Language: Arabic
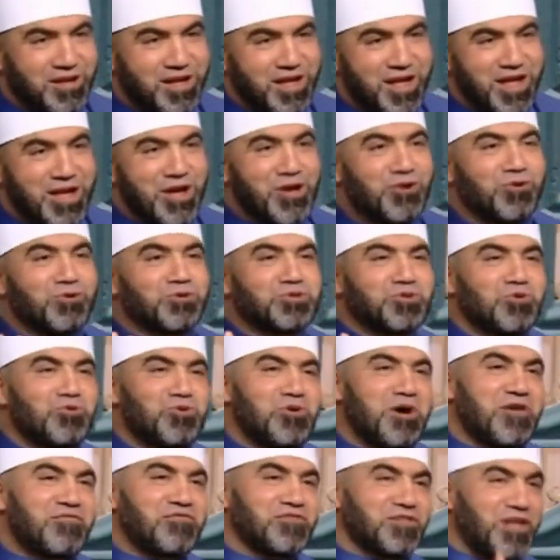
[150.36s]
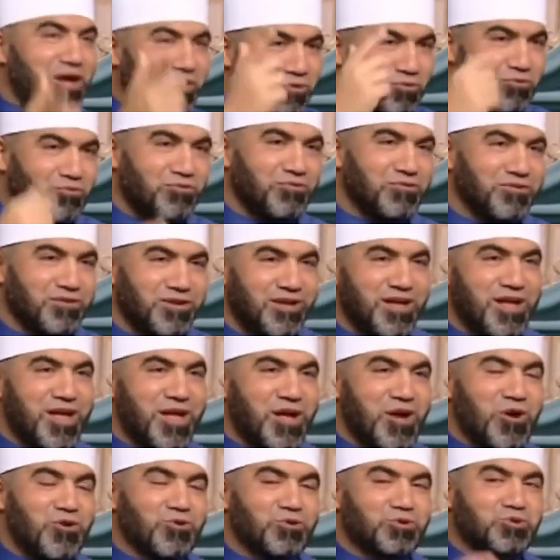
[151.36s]
ايوه الاصول يقف في ظهره
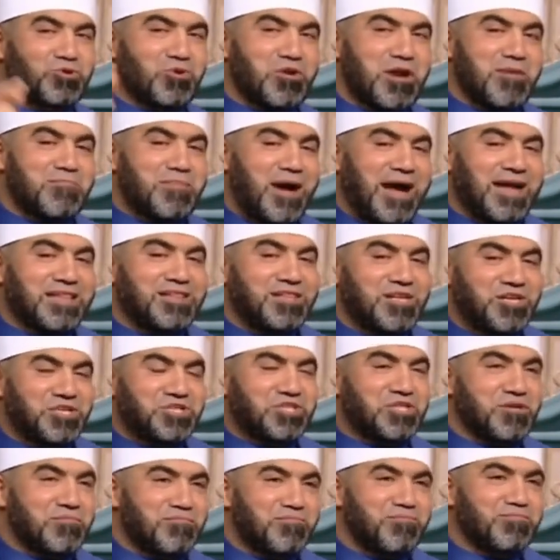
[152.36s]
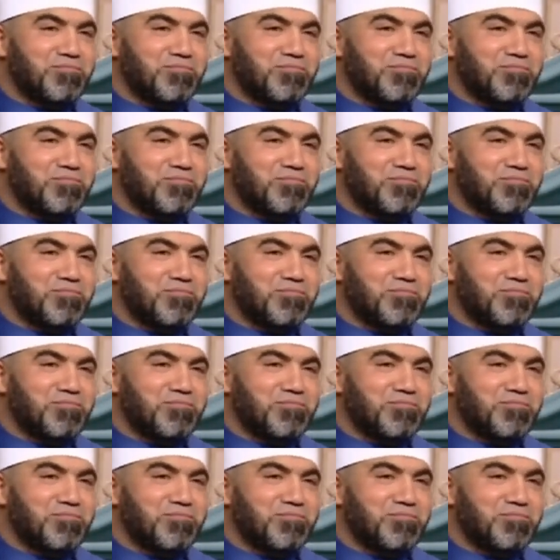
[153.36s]
ايوه الاصول لما حد يعني يشتم